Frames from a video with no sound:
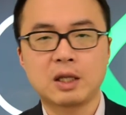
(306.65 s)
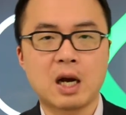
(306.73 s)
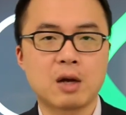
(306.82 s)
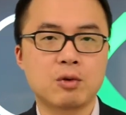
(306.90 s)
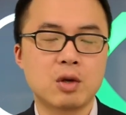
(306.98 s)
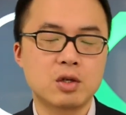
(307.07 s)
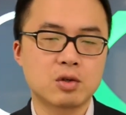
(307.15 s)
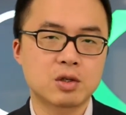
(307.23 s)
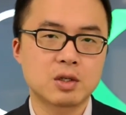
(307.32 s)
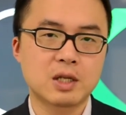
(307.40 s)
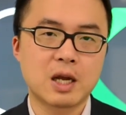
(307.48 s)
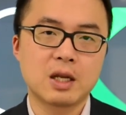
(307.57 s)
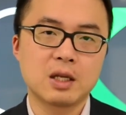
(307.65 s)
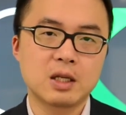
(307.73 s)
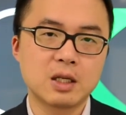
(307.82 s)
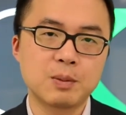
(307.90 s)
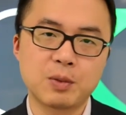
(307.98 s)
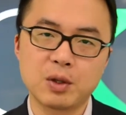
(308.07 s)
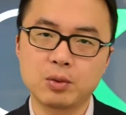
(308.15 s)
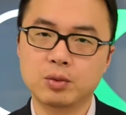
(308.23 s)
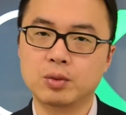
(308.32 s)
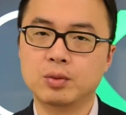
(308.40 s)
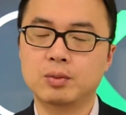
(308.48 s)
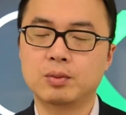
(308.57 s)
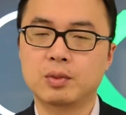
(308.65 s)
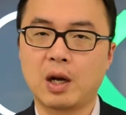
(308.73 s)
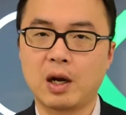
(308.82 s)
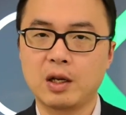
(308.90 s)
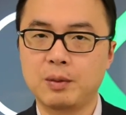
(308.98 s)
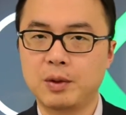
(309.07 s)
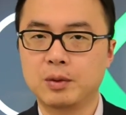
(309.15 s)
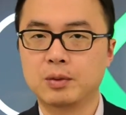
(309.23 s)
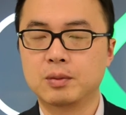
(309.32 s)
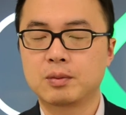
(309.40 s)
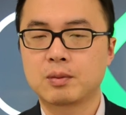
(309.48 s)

大约就是在一比五啊，一比五。